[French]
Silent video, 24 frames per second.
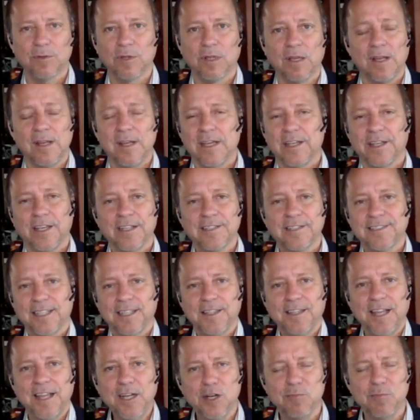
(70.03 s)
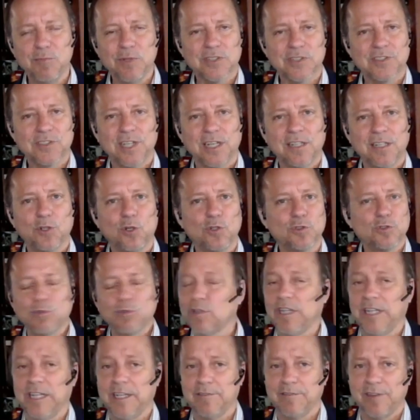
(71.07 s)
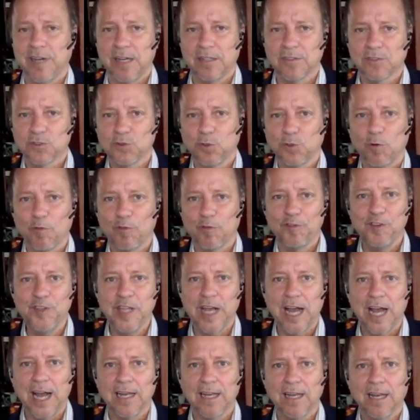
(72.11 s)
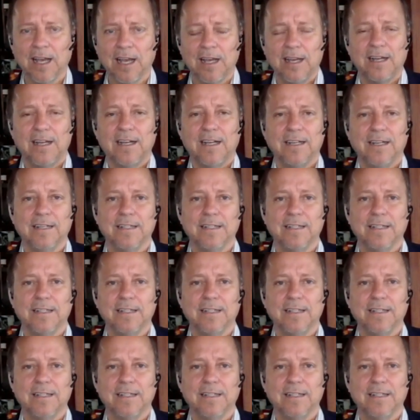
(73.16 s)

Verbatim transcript: Il y a certains commerçants dont toutes les ventes sont finales mm.